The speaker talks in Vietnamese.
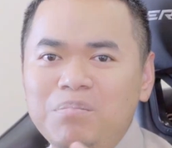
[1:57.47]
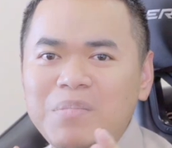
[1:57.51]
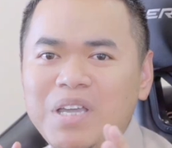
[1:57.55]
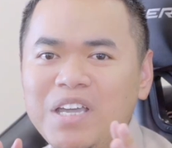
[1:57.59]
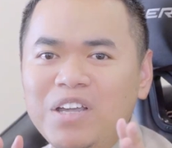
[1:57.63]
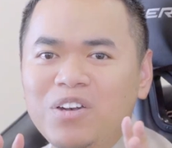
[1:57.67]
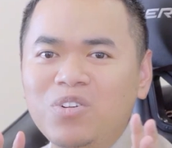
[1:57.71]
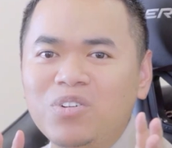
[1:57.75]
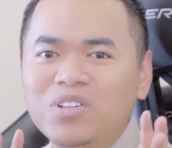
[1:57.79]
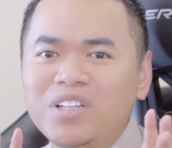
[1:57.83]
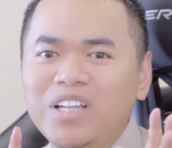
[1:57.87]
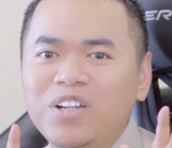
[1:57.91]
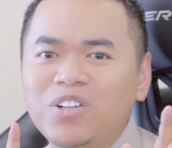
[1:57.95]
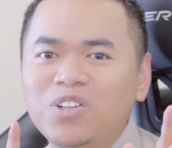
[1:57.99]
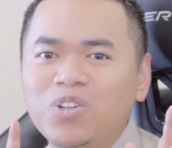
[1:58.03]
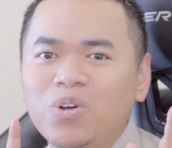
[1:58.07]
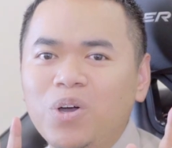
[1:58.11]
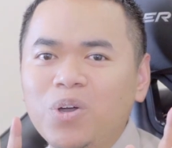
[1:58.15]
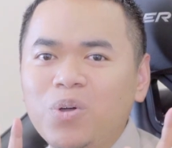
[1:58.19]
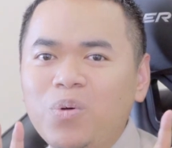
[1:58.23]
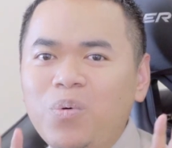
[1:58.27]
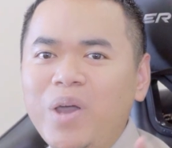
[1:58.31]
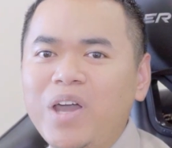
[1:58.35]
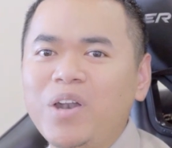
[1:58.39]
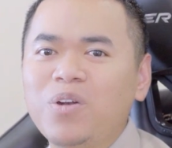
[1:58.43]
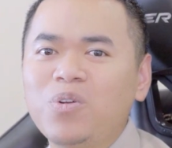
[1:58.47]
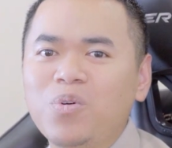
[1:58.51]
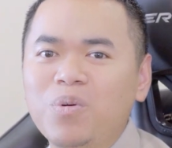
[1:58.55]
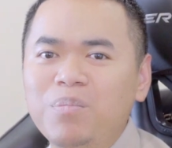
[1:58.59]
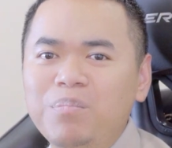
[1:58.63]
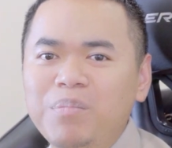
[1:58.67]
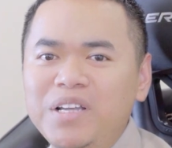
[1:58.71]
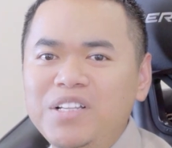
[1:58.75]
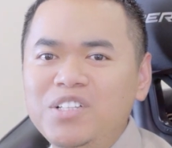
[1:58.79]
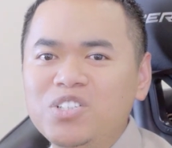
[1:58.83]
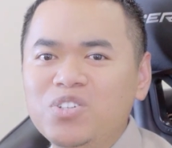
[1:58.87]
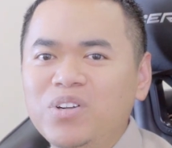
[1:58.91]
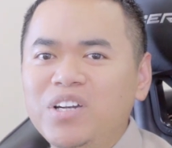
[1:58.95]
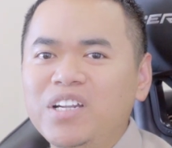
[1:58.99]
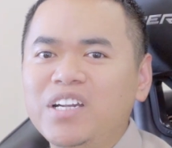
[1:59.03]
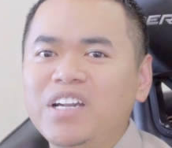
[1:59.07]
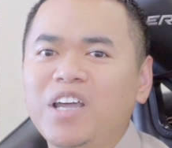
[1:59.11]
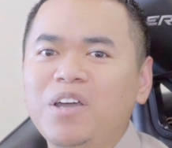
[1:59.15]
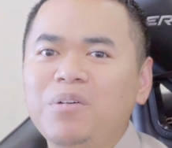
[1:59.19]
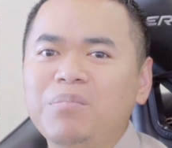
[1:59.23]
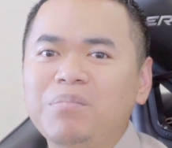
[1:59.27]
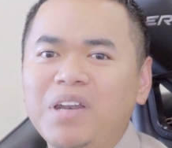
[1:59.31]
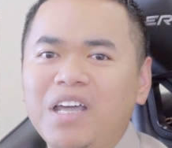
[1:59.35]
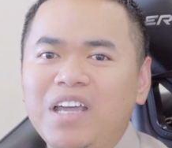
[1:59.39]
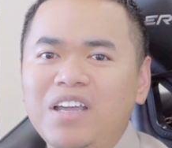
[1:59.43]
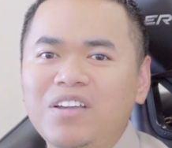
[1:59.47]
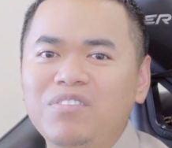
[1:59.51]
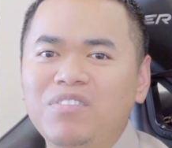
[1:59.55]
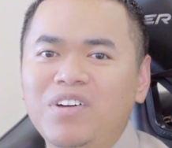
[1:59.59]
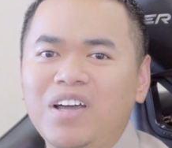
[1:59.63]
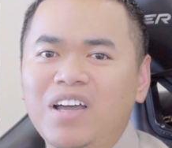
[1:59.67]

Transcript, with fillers: biến nó thành thói quen của mình cho đến ngày hôm nay